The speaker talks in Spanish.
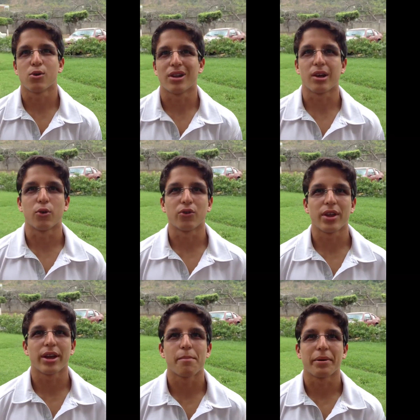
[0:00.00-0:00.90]
o la
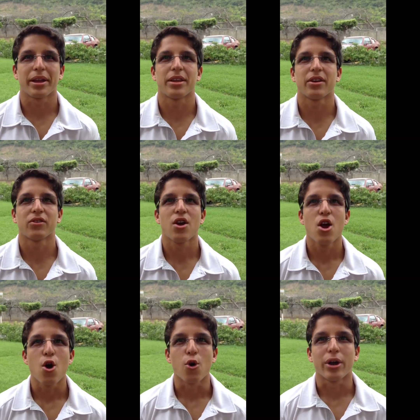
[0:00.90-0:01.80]
cocían en pequeñas
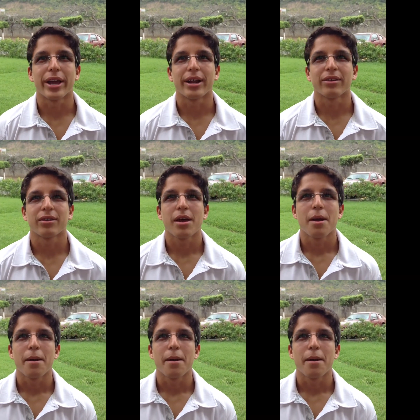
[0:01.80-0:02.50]
hogueras